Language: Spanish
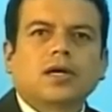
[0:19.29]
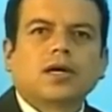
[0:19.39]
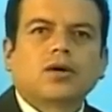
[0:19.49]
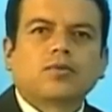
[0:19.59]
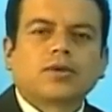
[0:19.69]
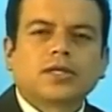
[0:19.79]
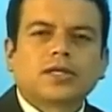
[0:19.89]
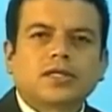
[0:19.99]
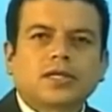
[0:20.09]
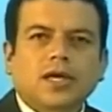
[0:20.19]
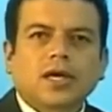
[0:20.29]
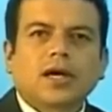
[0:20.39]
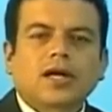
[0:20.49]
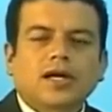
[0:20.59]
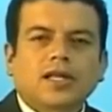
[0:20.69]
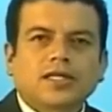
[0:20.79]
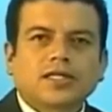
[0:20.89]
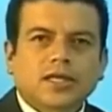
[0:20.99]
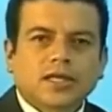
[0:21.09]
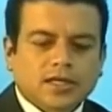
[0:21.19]
a convertirse en
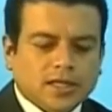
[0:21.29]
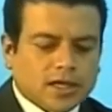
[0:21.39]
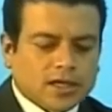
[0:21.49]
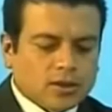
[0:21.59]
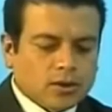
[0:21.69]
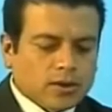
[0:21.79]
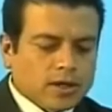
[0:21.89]
alcaldesa de este cantón.